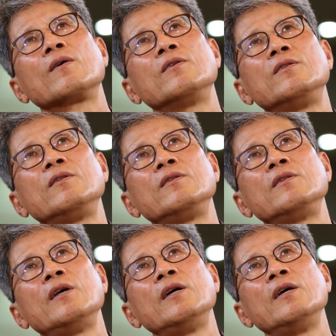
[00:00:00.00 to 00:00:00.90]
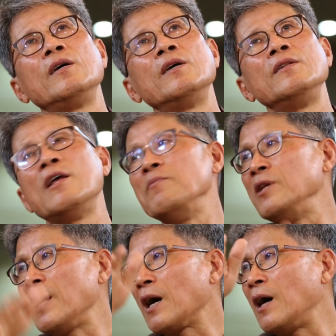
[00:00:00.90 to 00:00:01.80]
그때 내
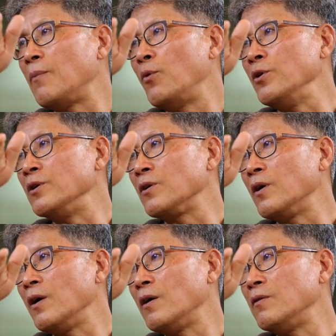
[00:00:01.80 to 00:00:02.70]
미래가 보이는 거예요.